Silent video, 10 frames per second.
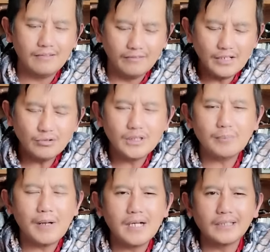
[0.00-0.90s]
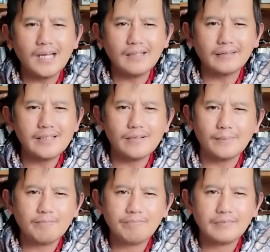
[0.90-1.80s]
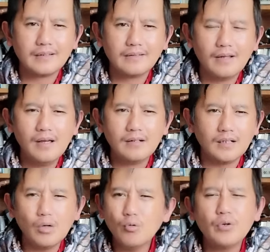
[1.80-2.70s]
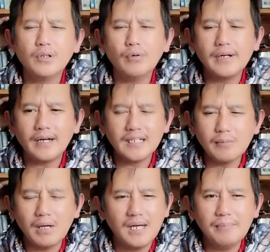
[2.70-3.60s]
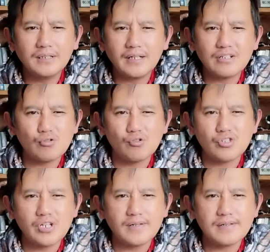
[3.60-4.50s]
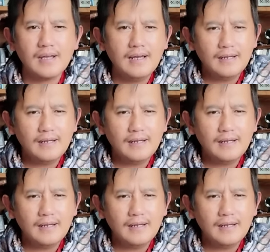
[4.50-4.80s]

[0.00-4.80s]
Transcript: dahito ti pangkitaan tayo. Nga uray no ada kanyang amin nga resources